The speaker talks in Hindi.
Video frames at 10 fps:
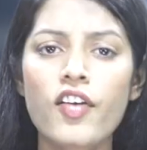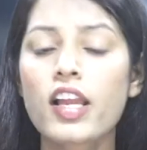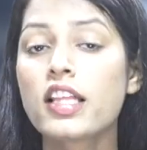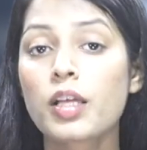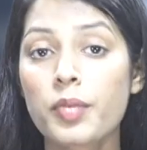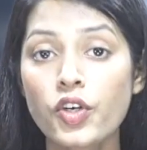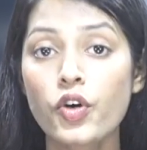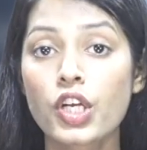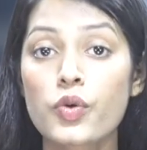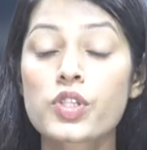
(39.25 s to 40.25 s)
वाले
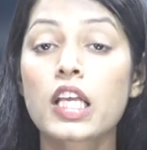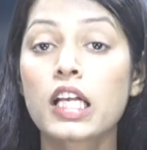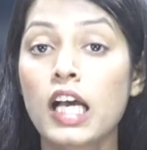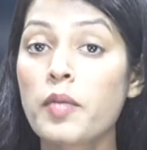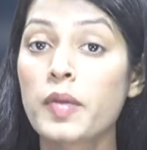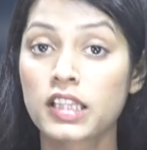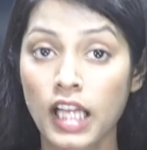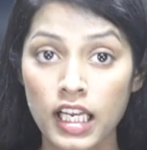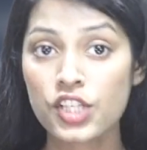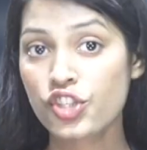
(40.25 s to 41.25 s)
दबंगों ने उसके घर में
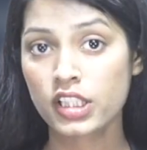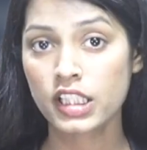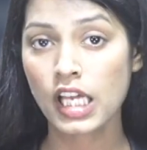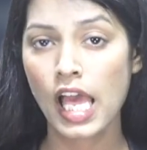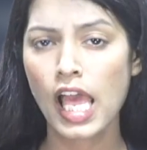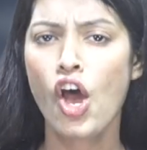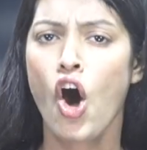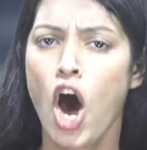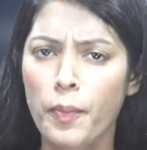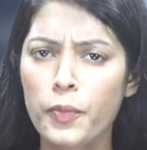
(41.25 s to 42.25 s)
ताला जड़ दिया है
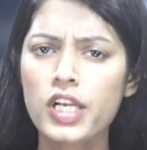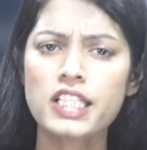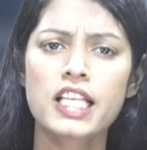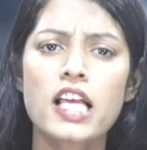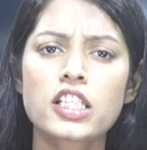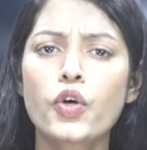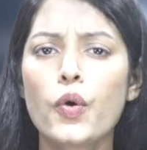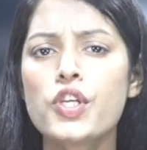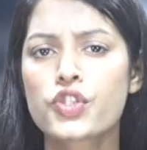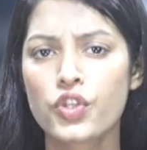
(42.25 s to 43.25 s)
और पुलिस है कि
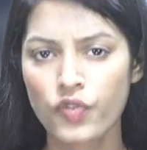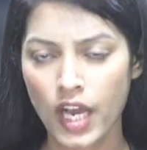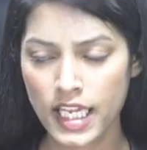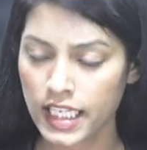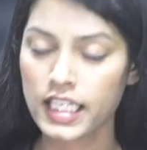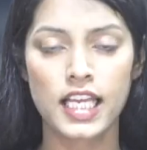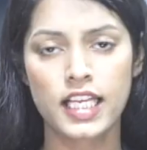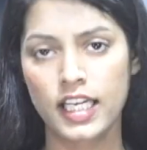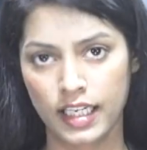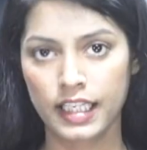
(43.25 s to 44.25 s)
कोई सुनवाई ही नहीं
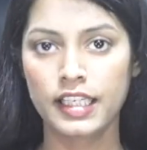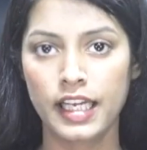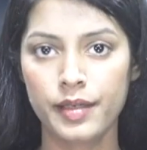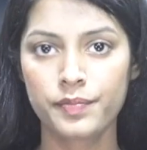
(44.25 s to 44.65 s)
कर रही है